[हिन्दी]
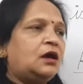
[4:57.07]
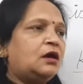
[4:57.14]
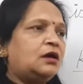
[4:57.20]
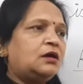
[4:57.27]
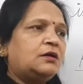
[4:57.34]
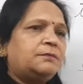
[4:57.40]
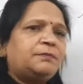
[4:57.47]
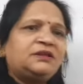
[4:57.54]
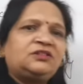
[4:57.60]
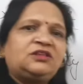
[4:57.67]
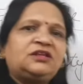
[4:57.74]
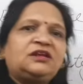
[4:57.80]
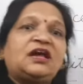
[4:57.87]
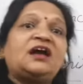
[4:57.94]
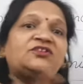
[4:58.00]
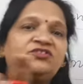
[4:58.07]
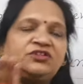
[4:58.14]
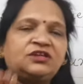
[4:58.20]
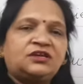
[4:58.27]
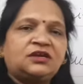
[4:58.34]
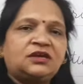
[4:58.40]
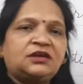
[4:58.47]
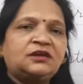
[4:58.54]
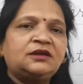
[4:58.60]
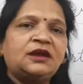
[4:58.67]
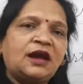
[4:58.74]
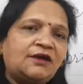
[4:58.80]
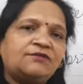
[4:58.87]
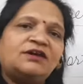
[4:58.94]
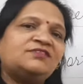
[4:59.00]
आ, पत्ते नाचते हैं
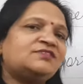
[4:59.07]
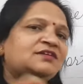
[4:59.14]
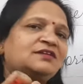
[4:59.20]
हवा